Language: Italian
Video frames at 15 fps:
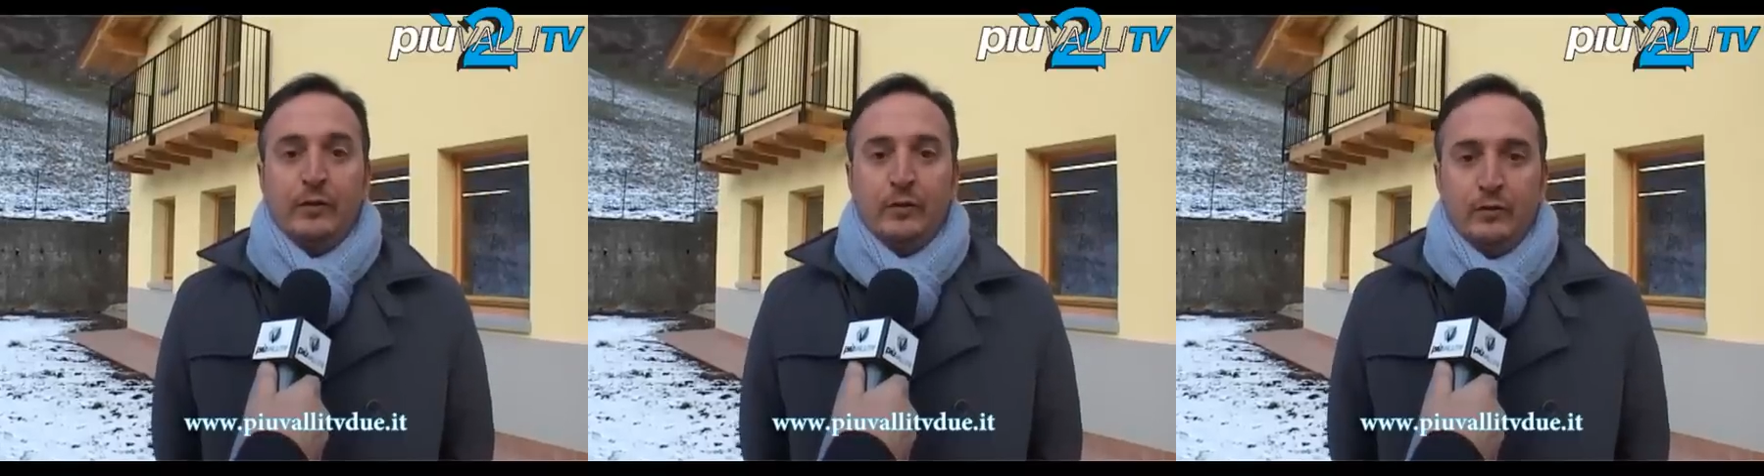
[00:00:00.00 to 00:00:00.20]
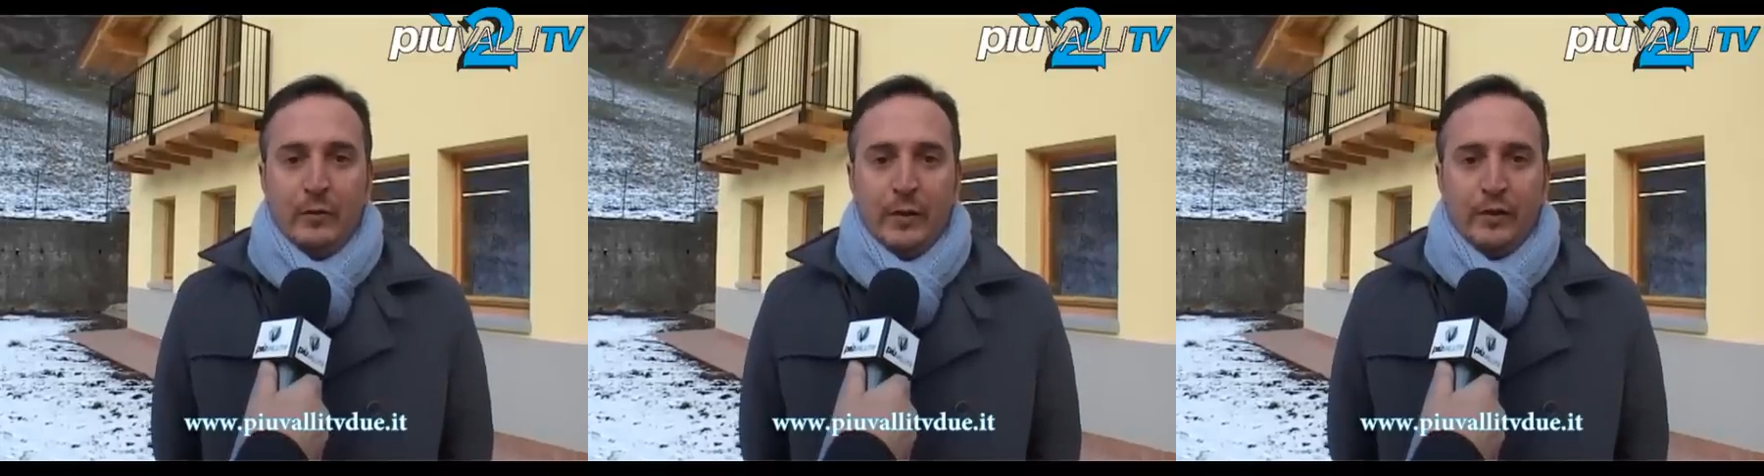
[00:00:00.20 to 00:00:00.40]

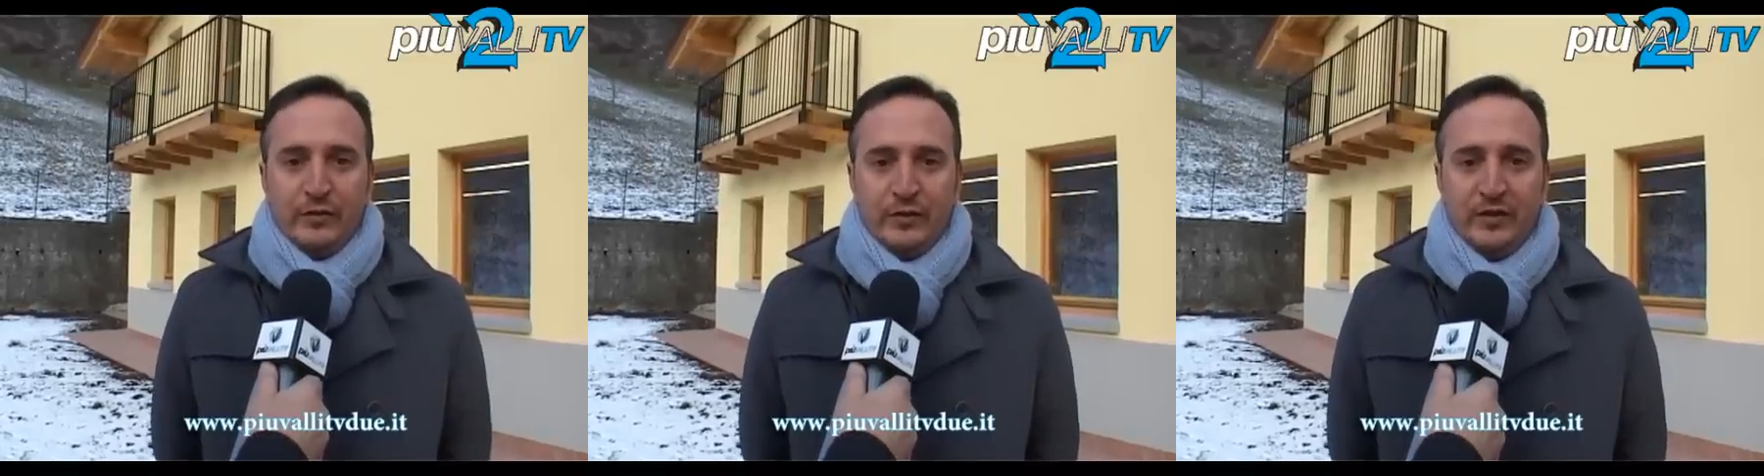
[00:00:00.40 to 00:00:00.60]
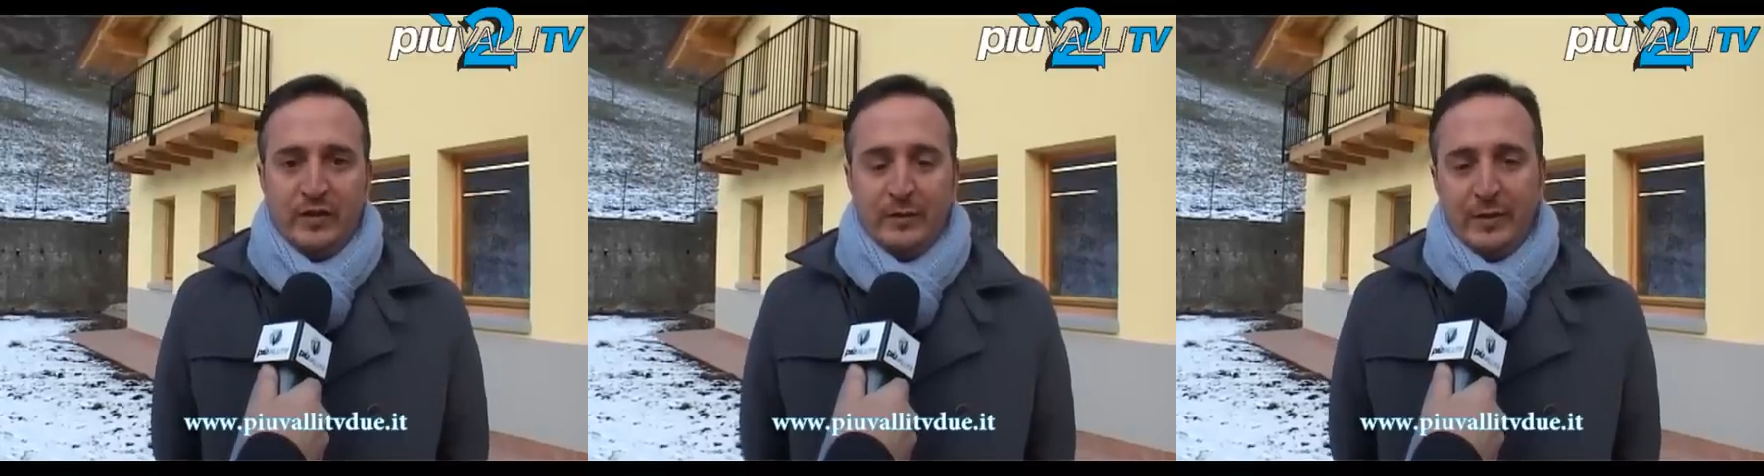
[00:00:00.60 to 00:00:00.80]

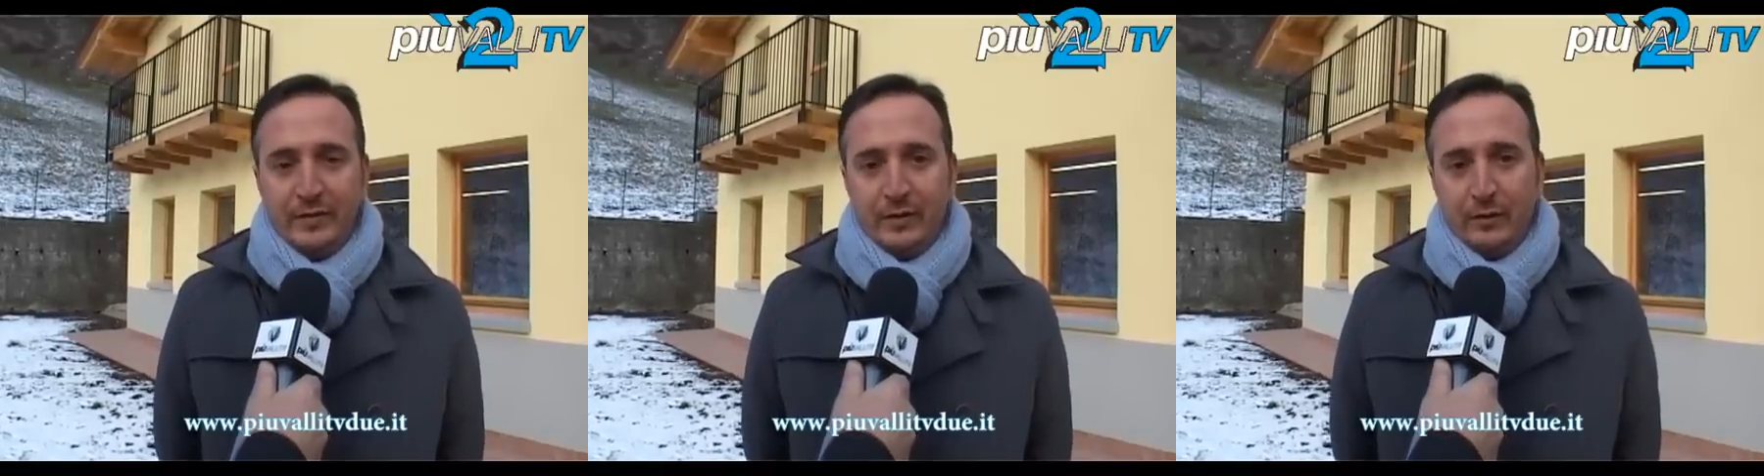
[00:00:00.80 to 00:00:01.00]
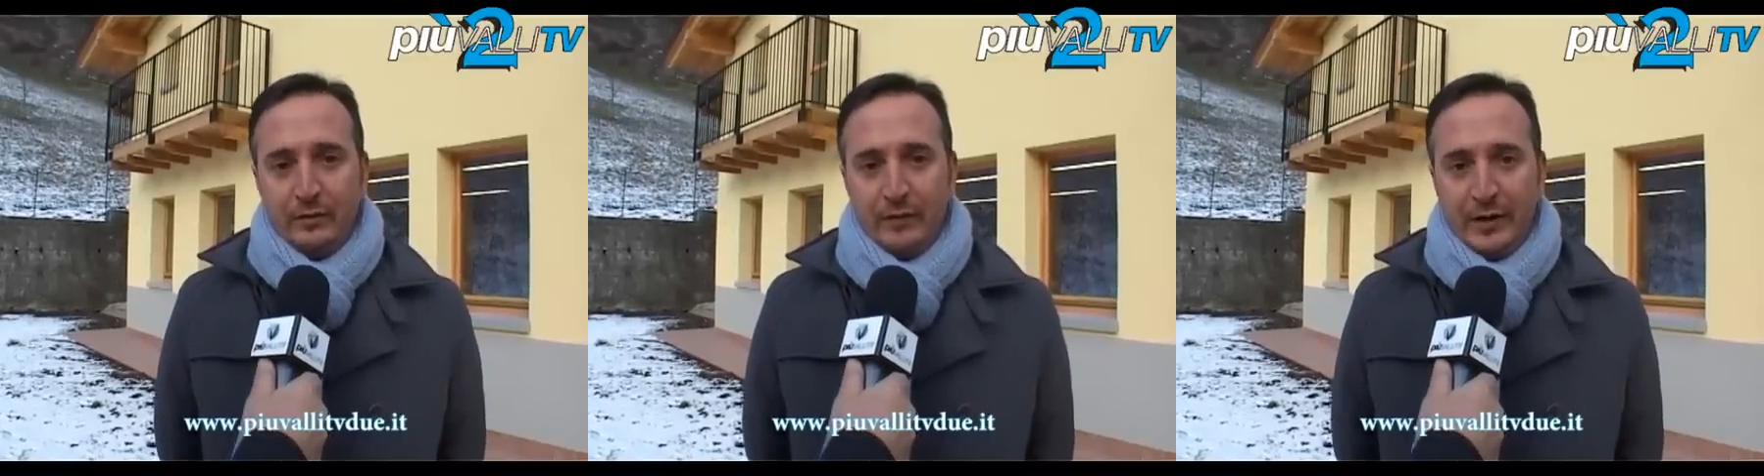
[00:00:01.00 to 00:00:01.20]
numerosissime
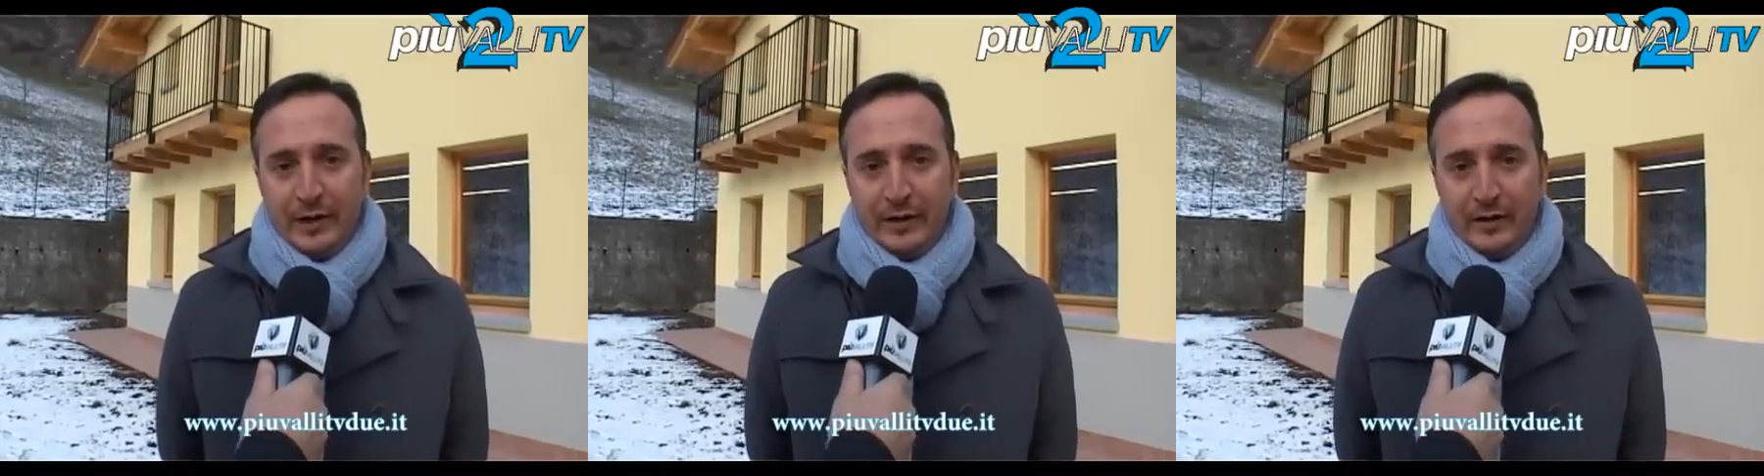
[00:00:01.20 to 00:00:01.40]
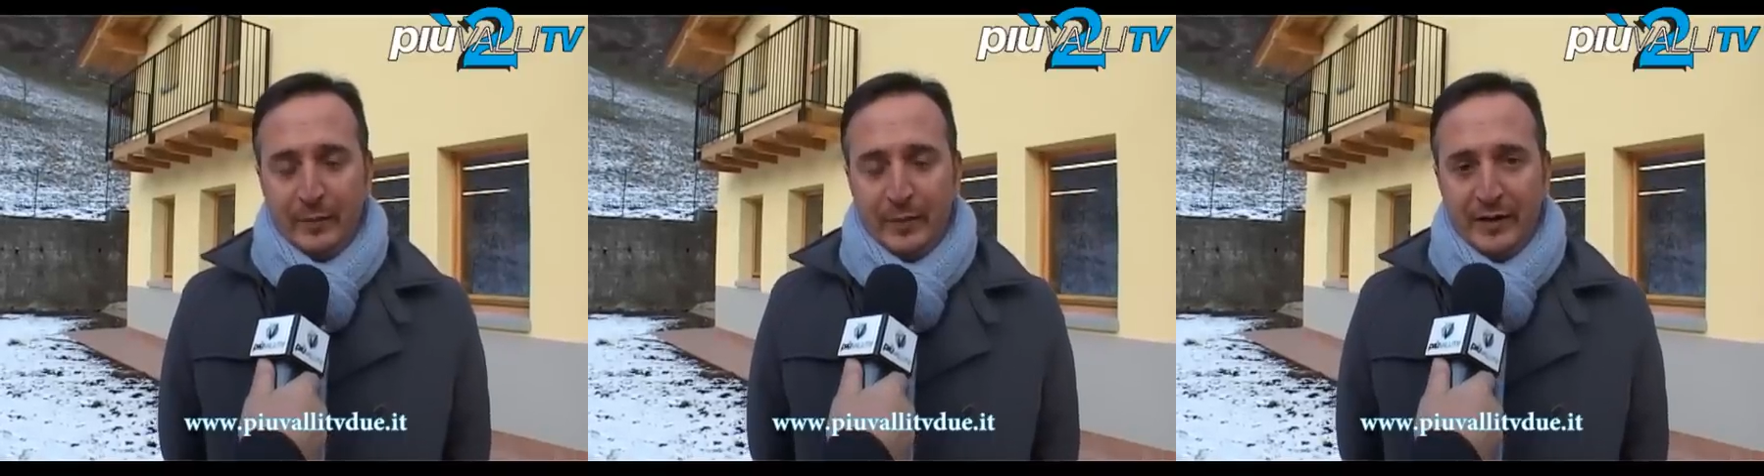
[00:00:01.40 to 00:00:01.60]
seconde
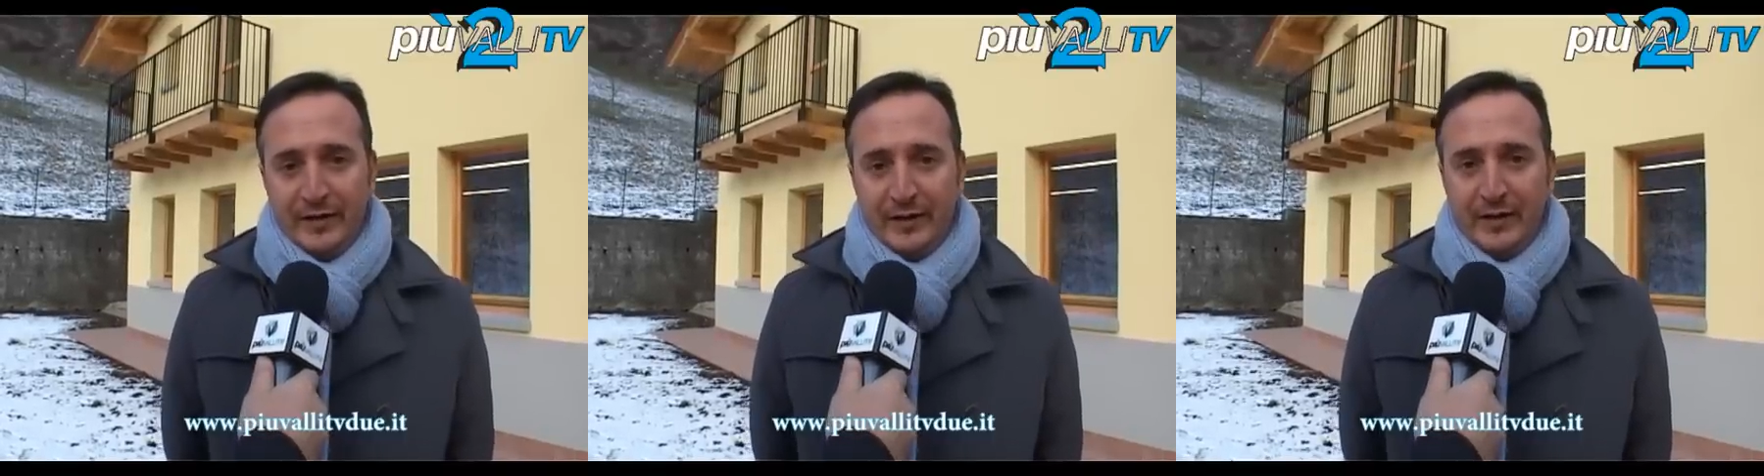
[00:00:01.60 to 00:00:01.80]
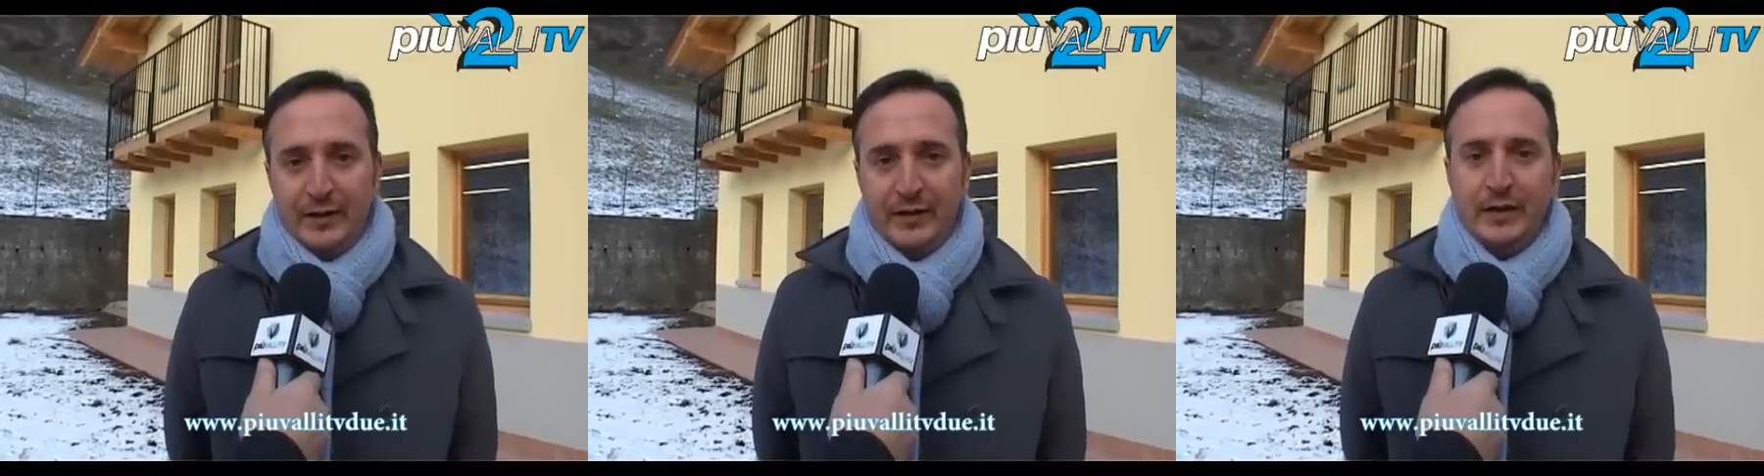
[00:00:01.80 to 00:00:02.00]
case
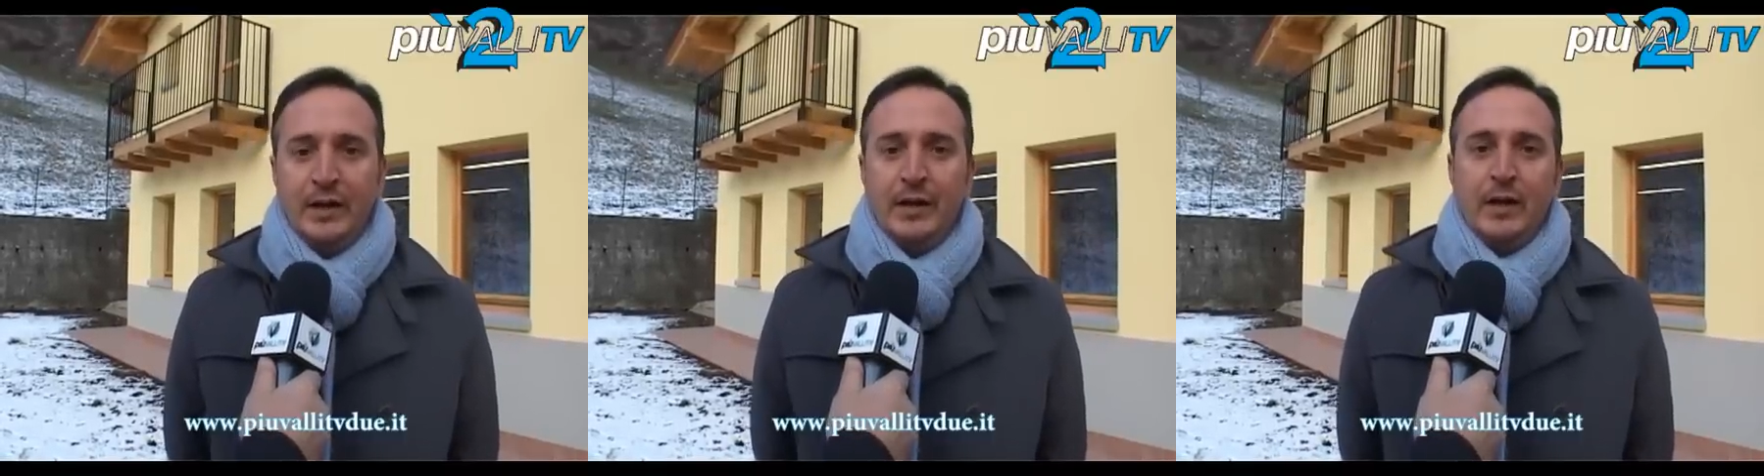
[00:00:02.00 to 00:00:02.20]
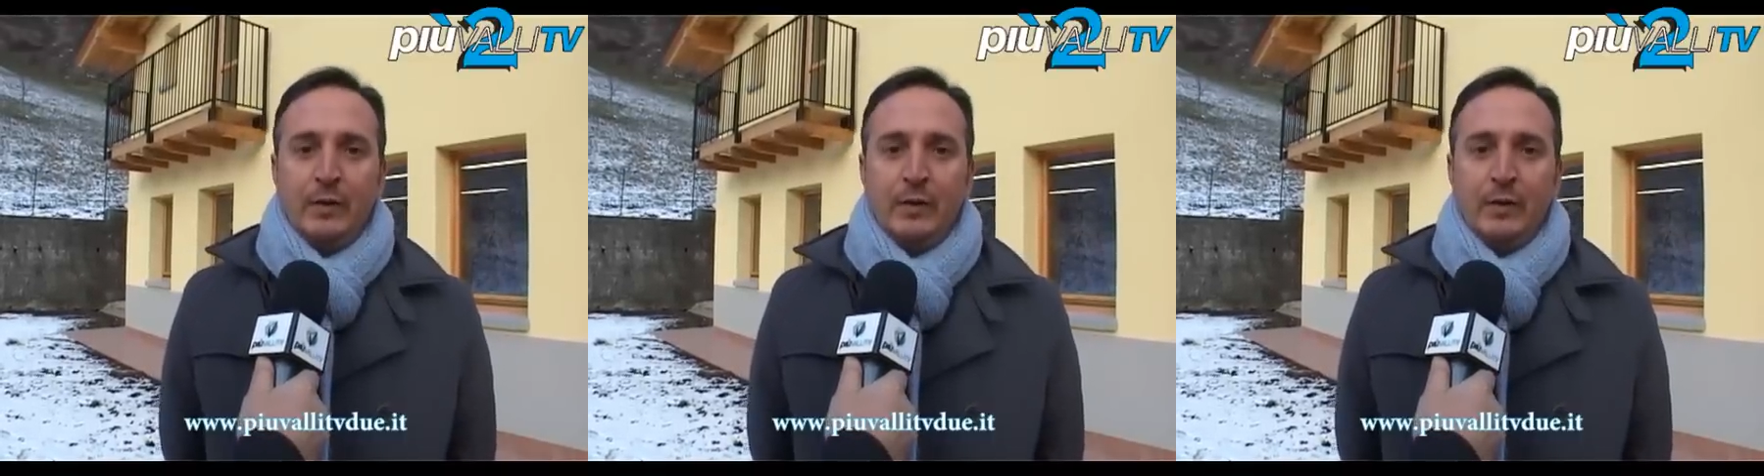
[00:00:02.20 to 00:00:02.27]
presenti.